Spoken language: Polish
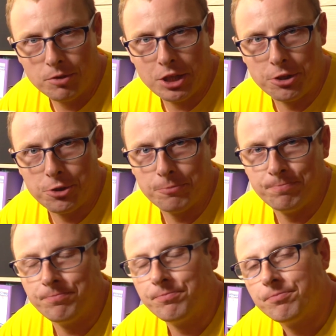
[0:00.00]
Cześć.
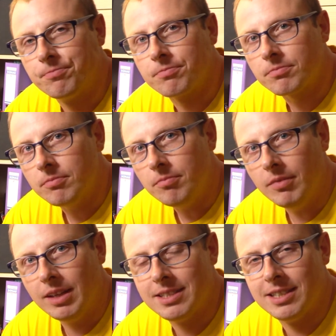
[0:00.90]

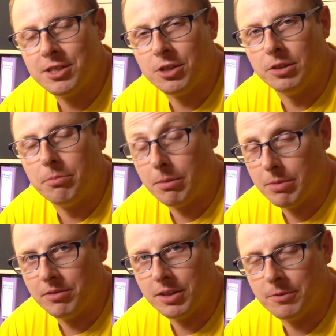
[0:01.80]
Z tej strony Pan
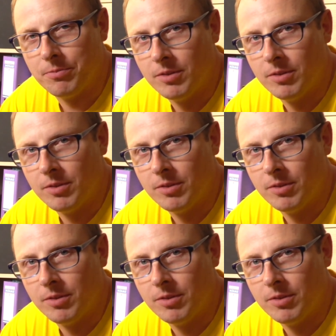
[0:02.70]
Belfer.